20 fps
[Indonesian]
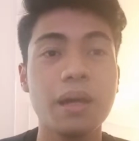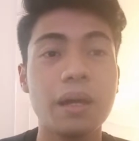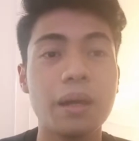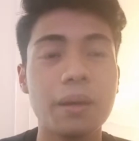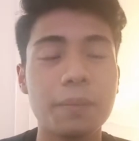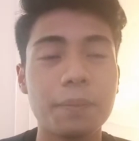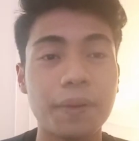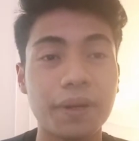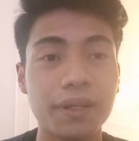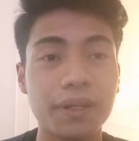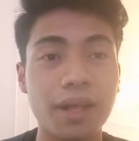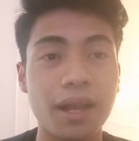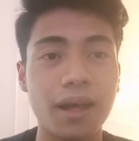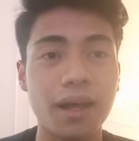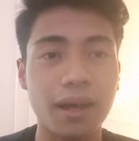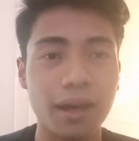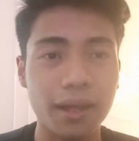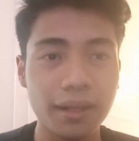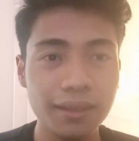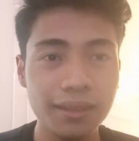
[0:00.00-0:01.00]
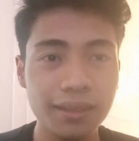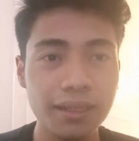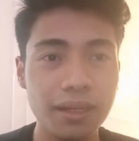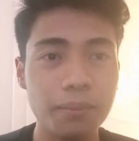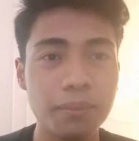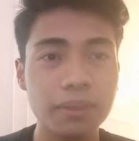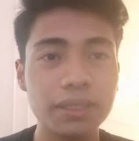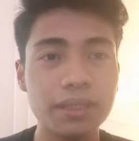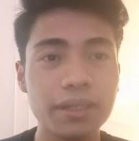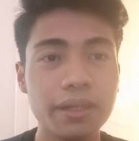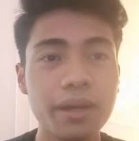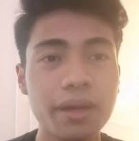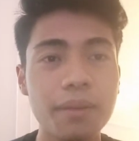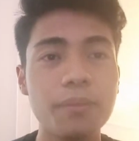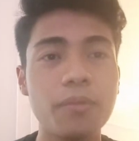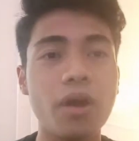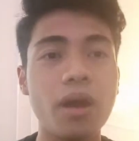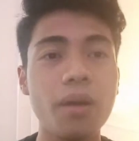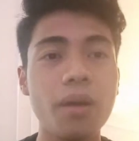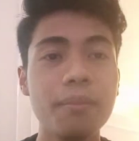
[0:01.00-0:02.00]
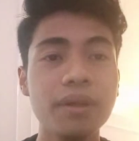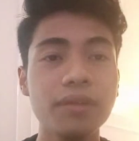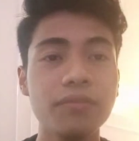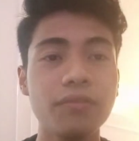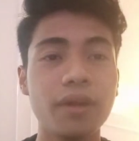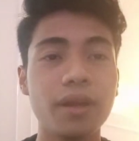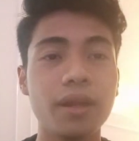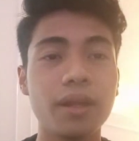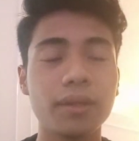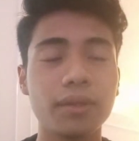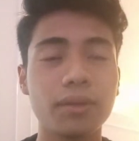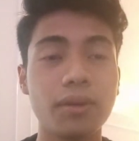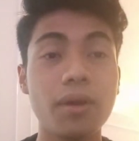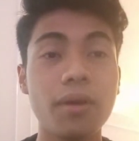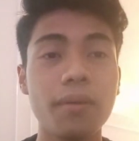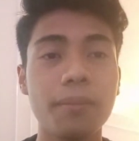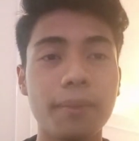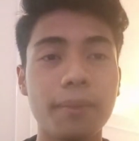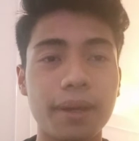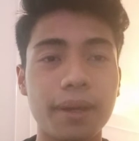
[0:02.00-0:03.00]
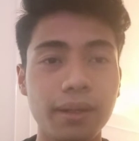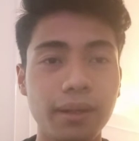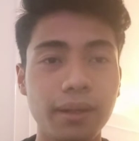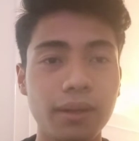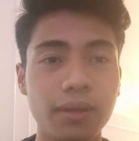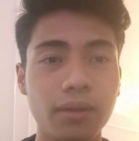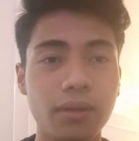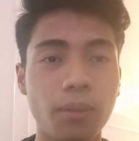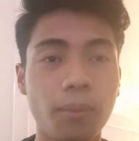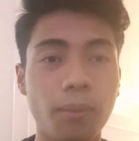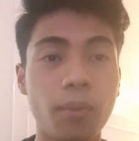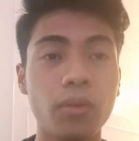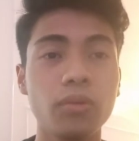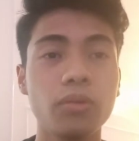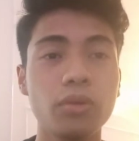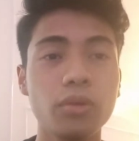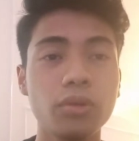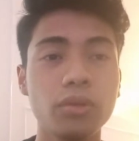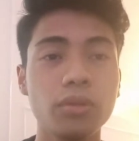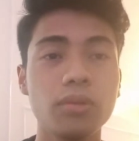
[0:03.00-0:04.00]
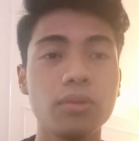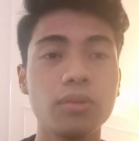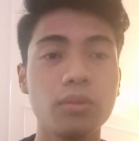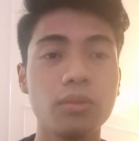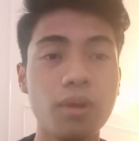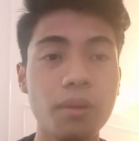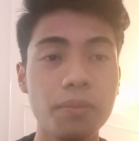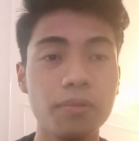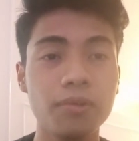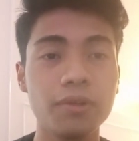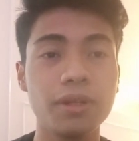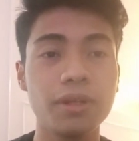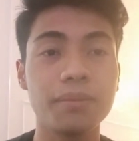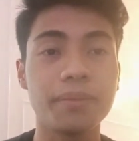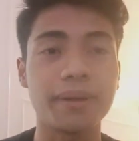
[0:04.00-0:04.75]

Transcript: Perkenalkan, nama saya Muhammad Fadilatur Rahman, nomor urut 25.